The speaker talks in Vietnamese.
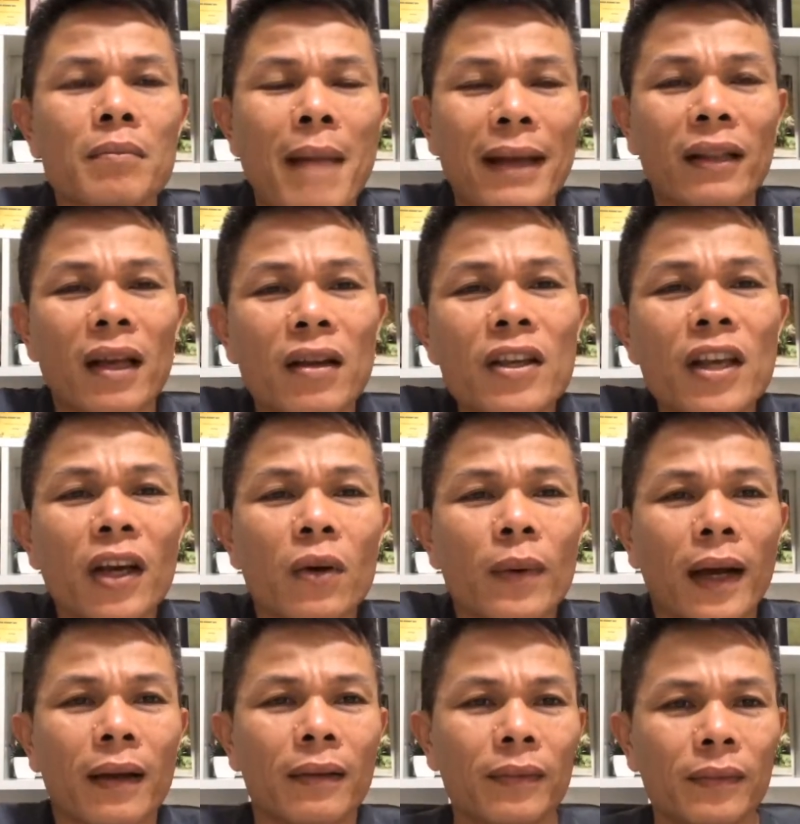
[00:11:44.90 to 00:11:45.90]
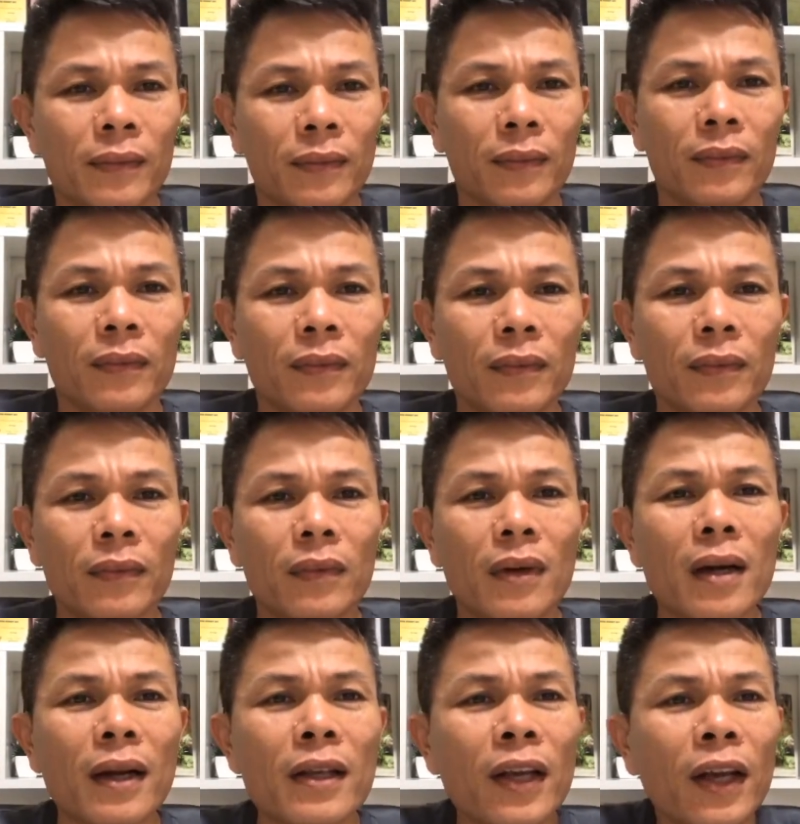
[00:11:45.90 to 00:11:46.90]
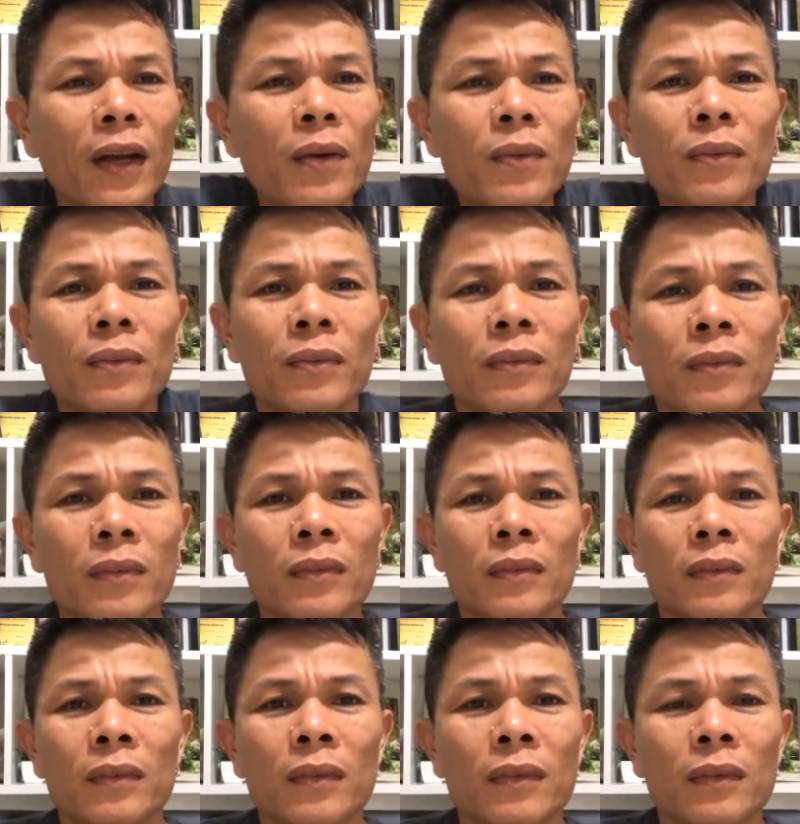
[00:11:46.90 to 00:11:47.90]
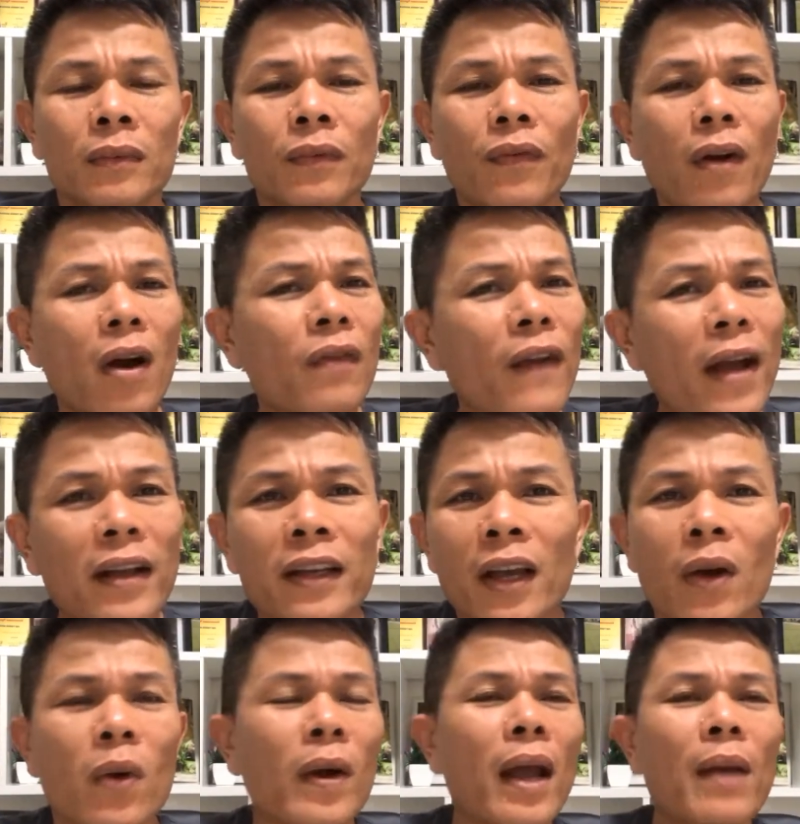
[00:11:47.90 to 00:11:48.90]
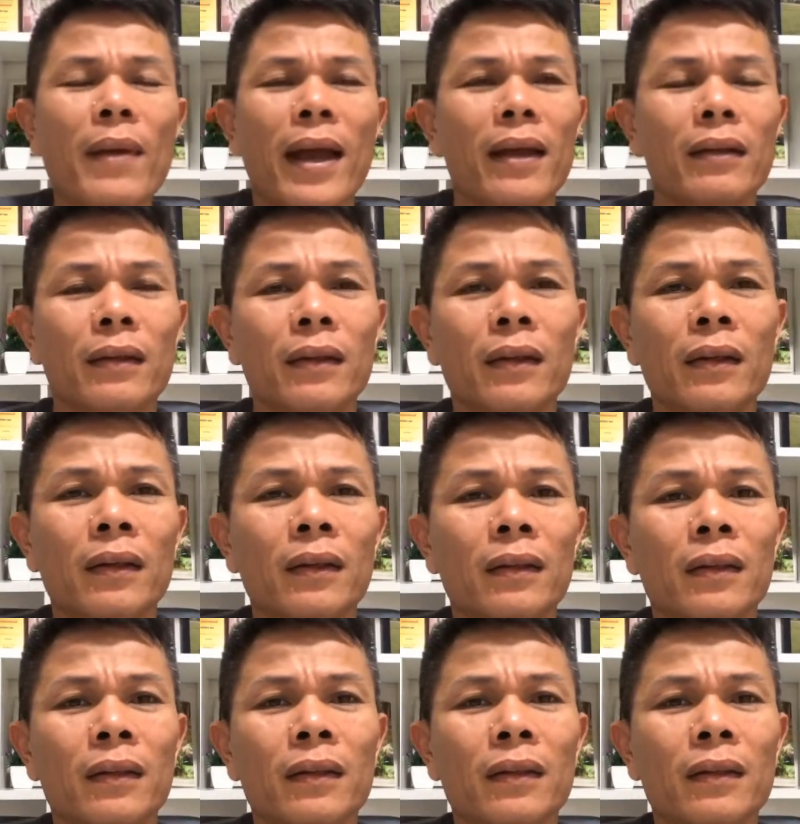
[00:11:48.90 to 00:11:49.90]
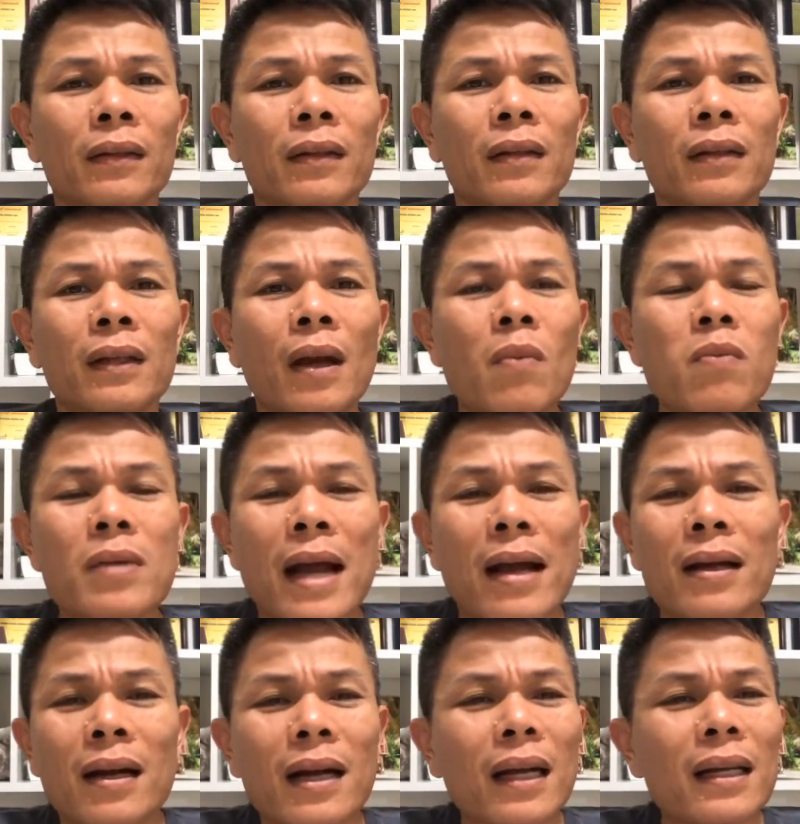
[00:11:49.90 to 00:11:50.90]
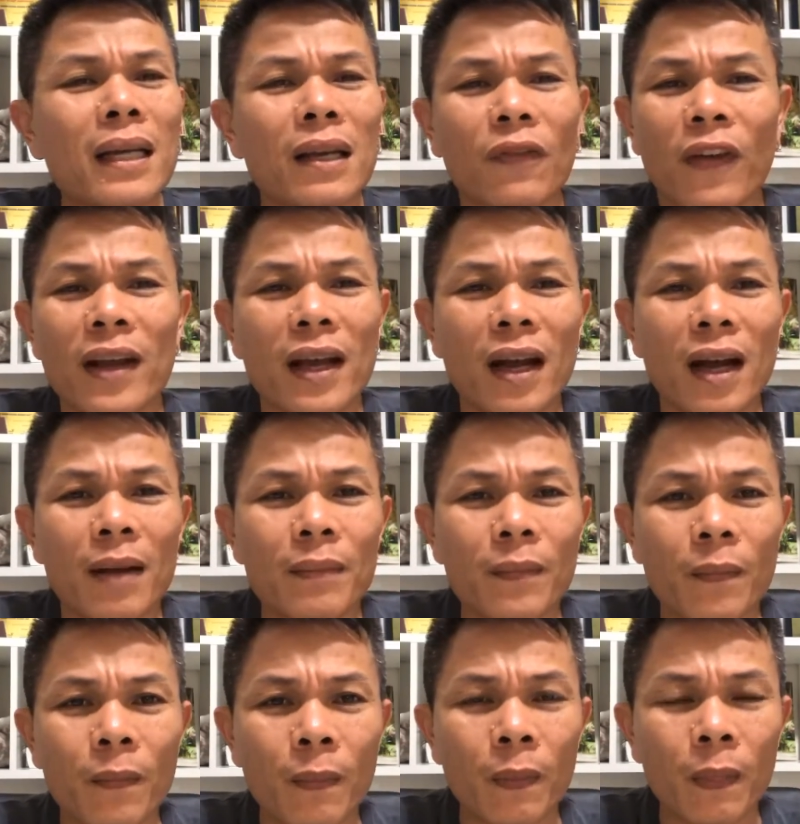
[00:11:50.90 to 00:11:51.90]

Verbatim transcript: bạn thấy có nhiều mà rất là nhiều vô vàng nhiều các bạn không cần cái gì phải ghê gớm